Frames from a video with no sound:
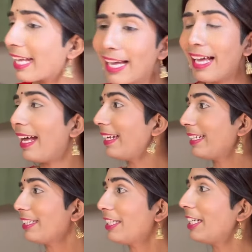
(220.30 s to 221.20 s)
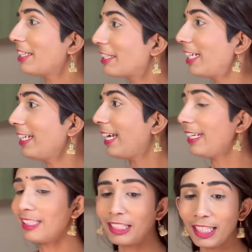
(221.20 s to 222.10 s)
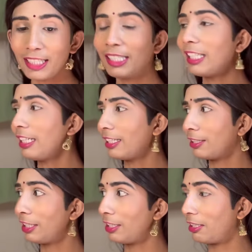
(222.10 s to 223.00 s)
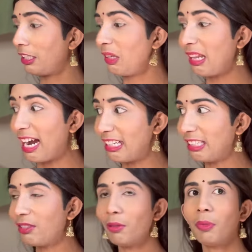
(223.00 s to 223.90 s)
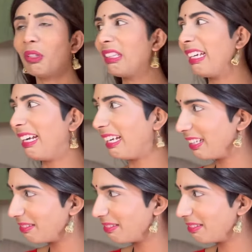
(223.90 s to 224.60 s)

अरे छिच्छी नहीं चिज्जी छिच्छी तो लैटरिंग को बोलते हैं